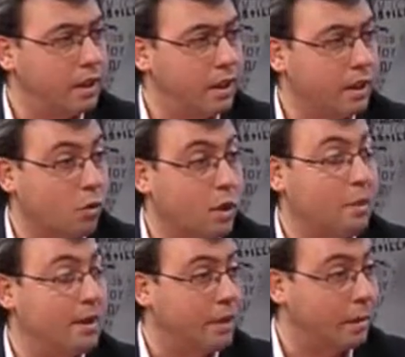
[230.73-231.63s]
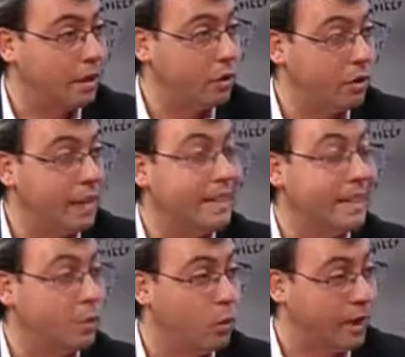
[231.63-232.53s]
eh, con el mantenimiento de la
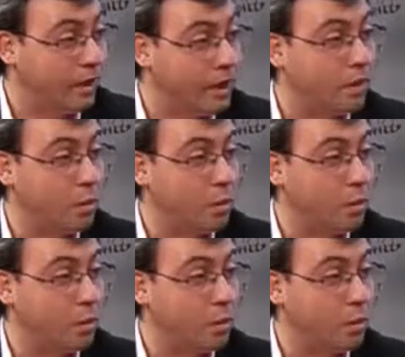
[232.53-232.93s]
titularidad